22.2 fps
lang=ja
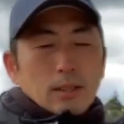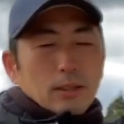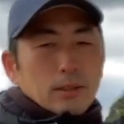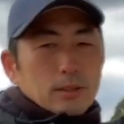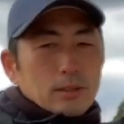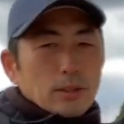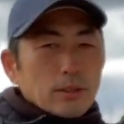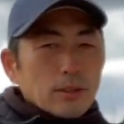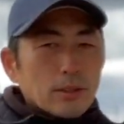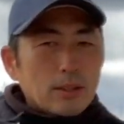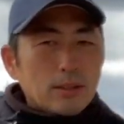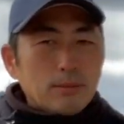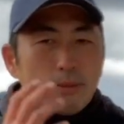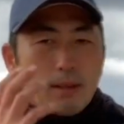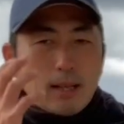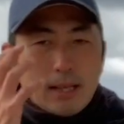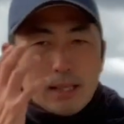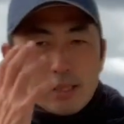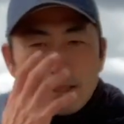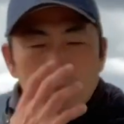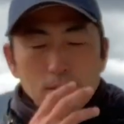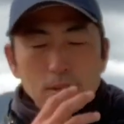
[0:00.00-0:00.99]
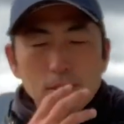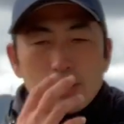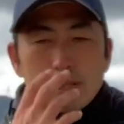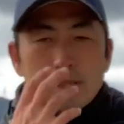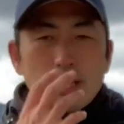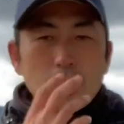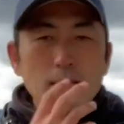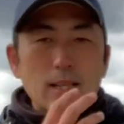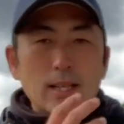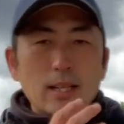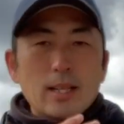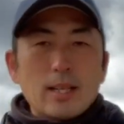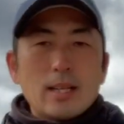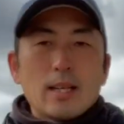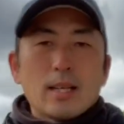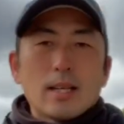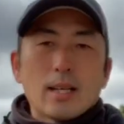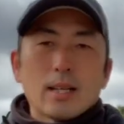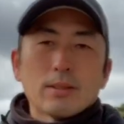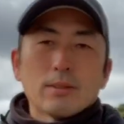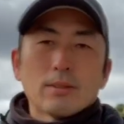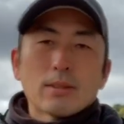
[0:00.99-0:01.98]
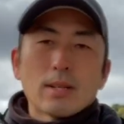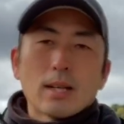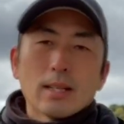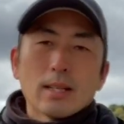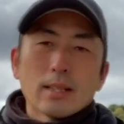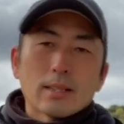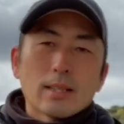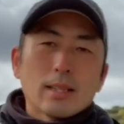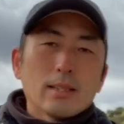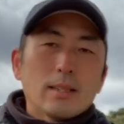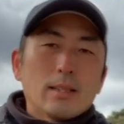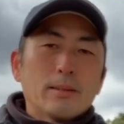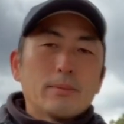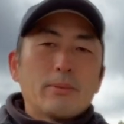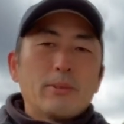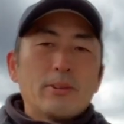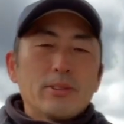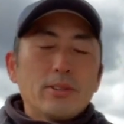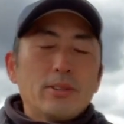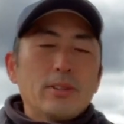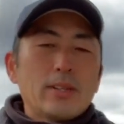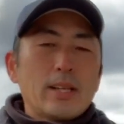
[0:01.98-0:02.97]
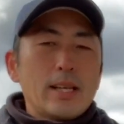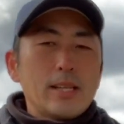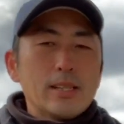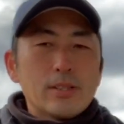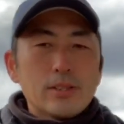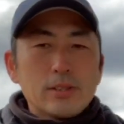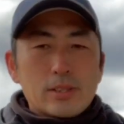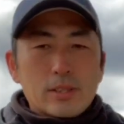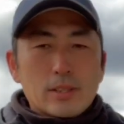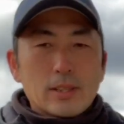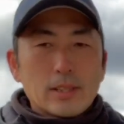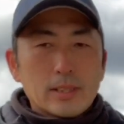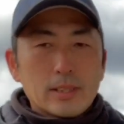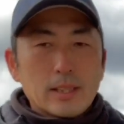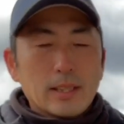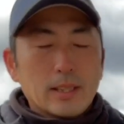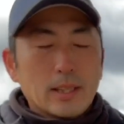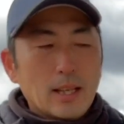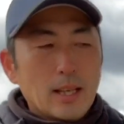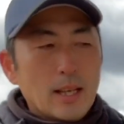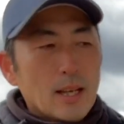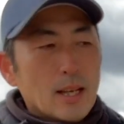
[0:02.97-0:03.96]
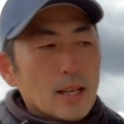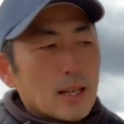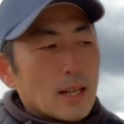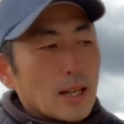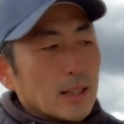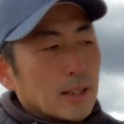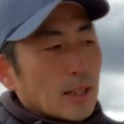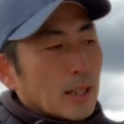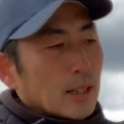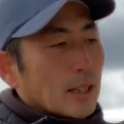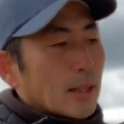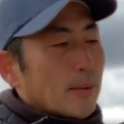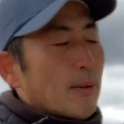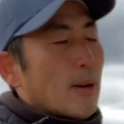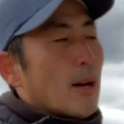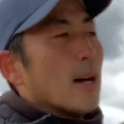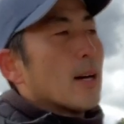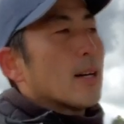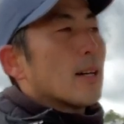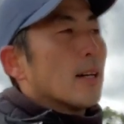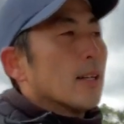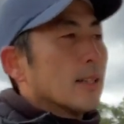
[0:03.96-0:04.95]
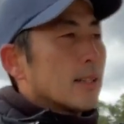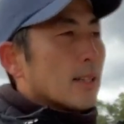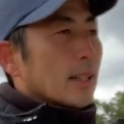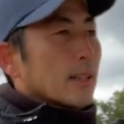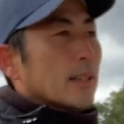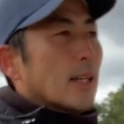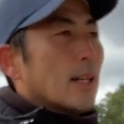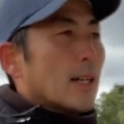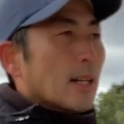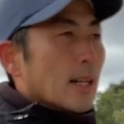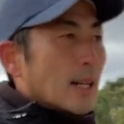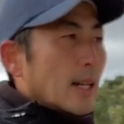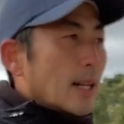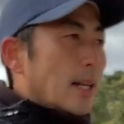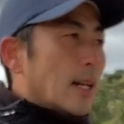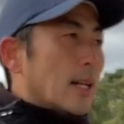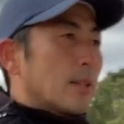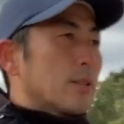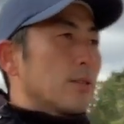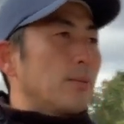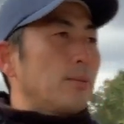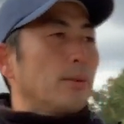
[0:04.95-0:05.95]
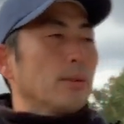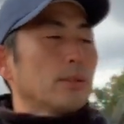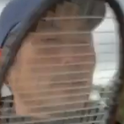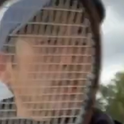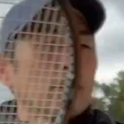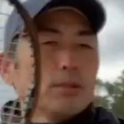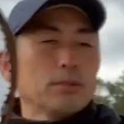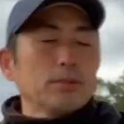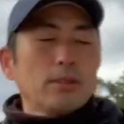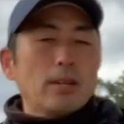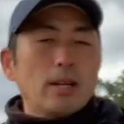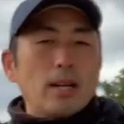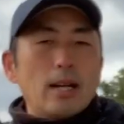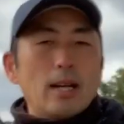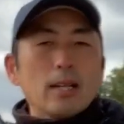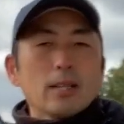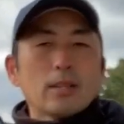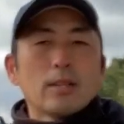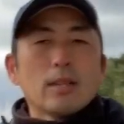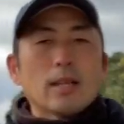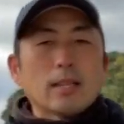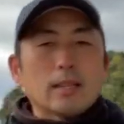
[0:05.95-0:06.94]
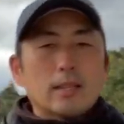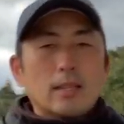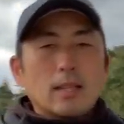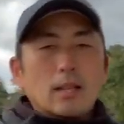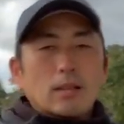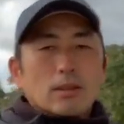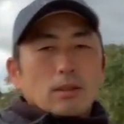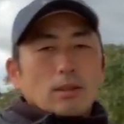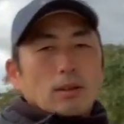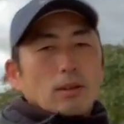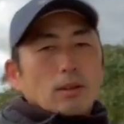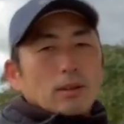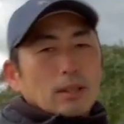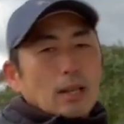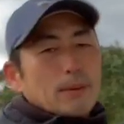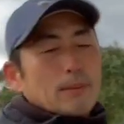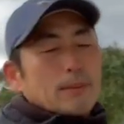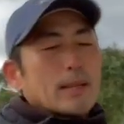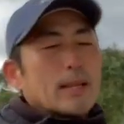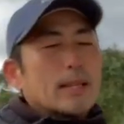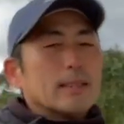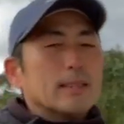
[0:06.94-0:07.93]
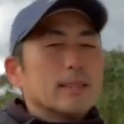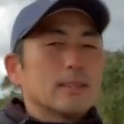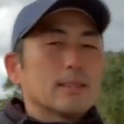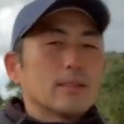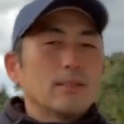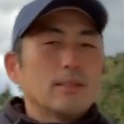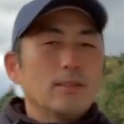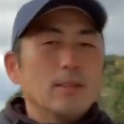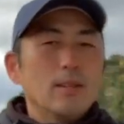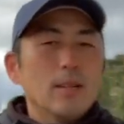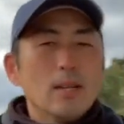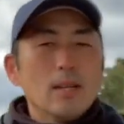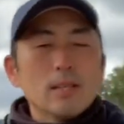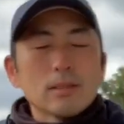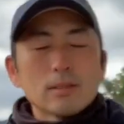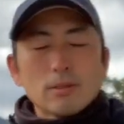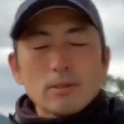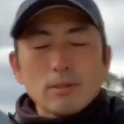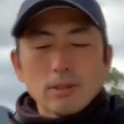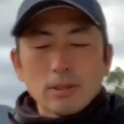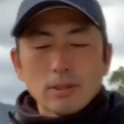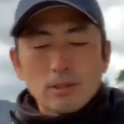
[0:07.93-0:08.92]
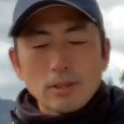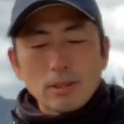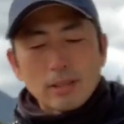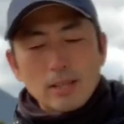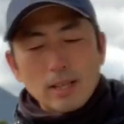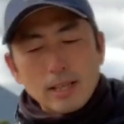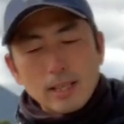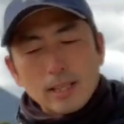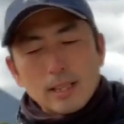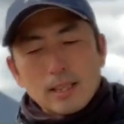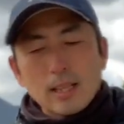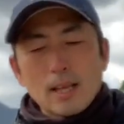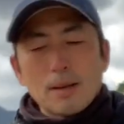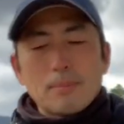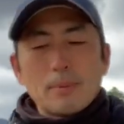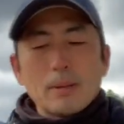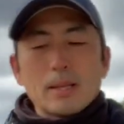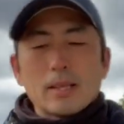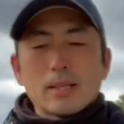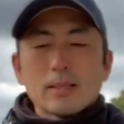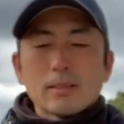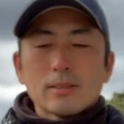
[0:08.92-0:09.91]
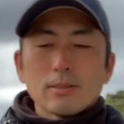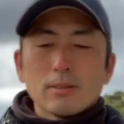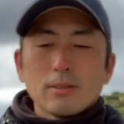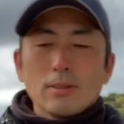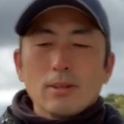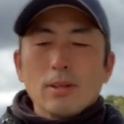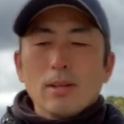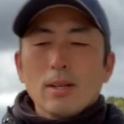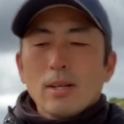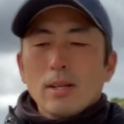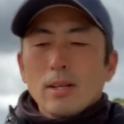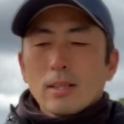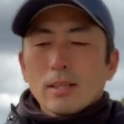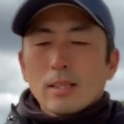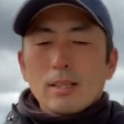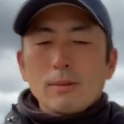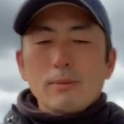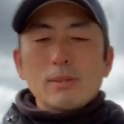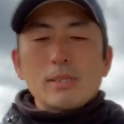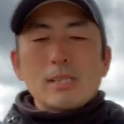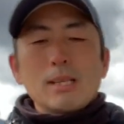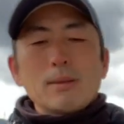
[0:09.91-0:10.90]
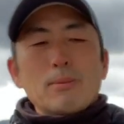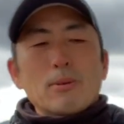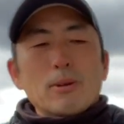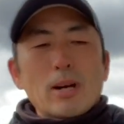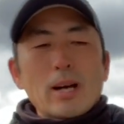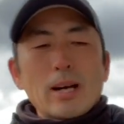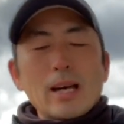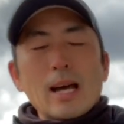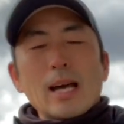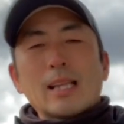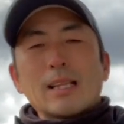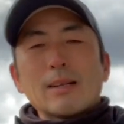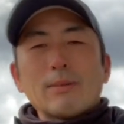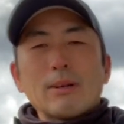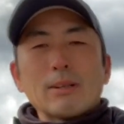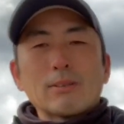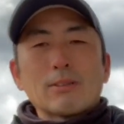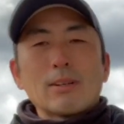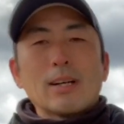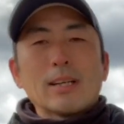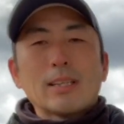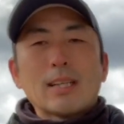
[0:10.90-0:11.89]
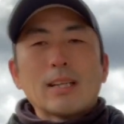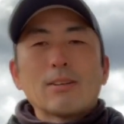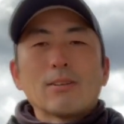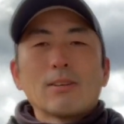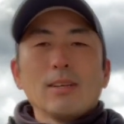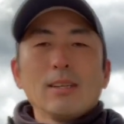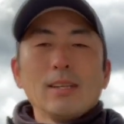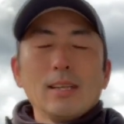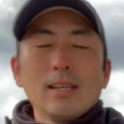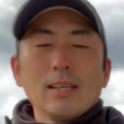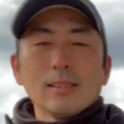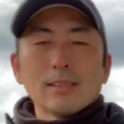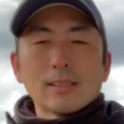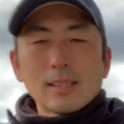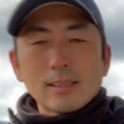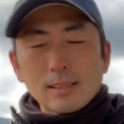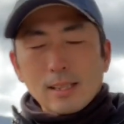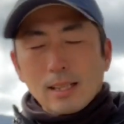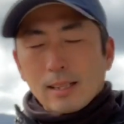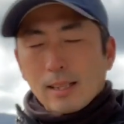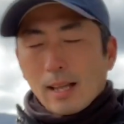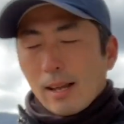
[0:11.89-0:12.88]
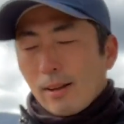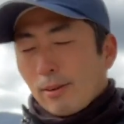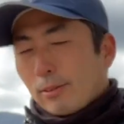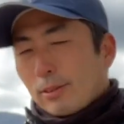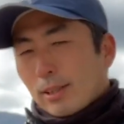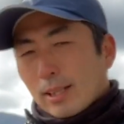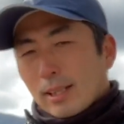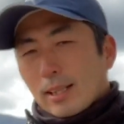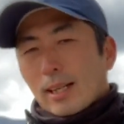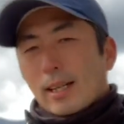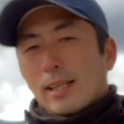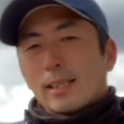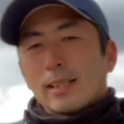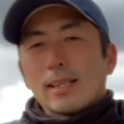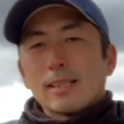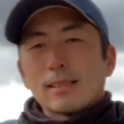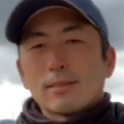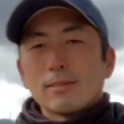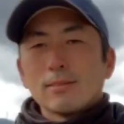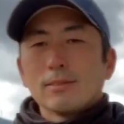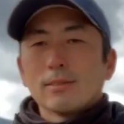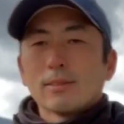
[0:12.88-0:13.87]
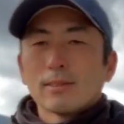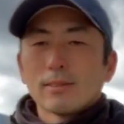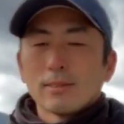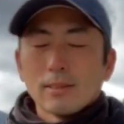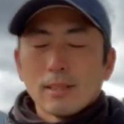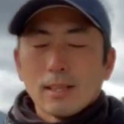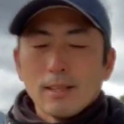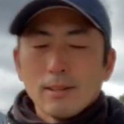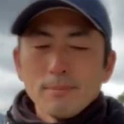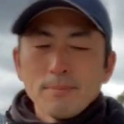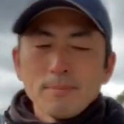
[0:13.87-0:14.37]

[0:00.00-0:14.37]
ていうそういうイメージをしながらあの簡単なボールを練習してくださいね簡単な球は簡単だからと思ってふわーっとやってるとダメなんですよそういう人に限ってやっぱりその厳しいボール速い球とか来た時に全然対応できなかったりするんですよね、